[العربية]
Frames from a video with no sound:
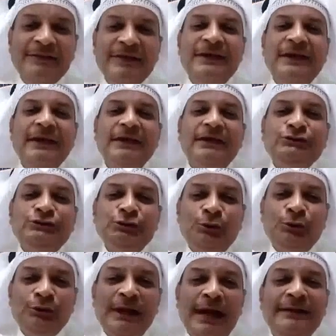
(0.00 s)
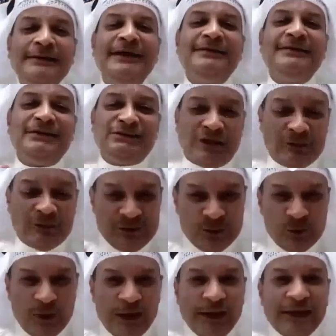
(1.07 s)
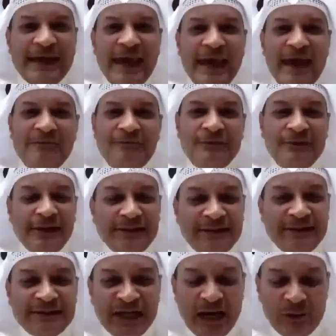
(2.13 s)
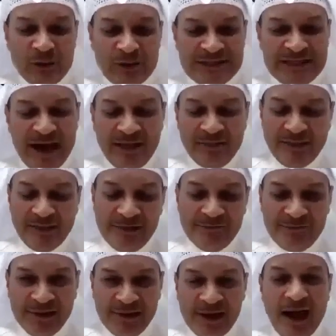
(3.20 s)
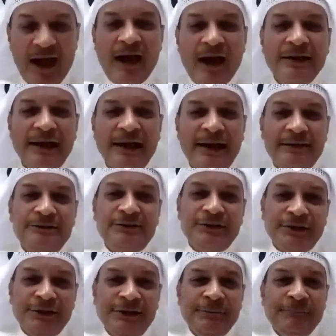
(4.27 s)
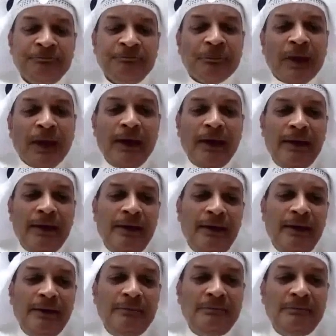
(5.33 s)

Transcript: يخشون ان يتجاوزوا كيف نتجاوز هذا الليفل انا اعتقد آه،